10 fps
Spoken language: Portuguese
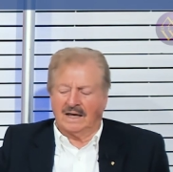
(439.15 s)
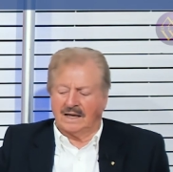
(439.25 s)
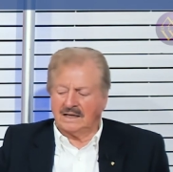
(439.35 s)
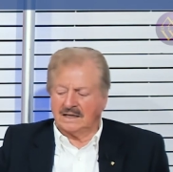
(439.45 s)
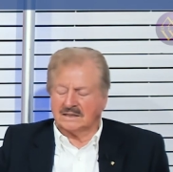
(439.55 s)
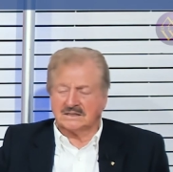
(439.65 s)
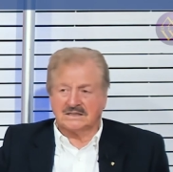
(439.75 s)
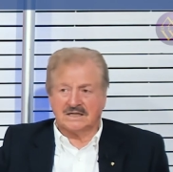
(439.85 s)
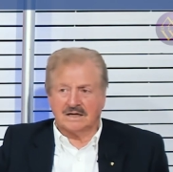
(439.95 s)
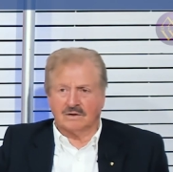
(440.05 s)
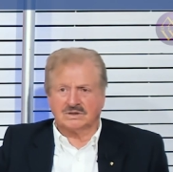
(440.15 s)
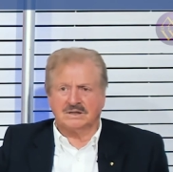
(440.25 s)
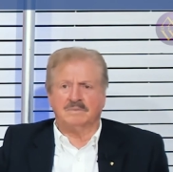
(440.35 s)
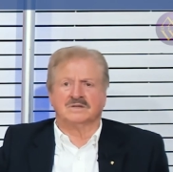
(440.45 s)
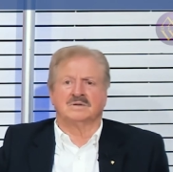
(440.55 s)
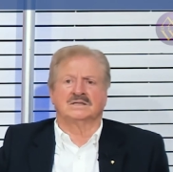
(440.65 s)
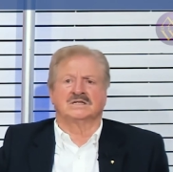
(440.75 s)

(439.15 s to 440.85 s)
E se eu simplesmente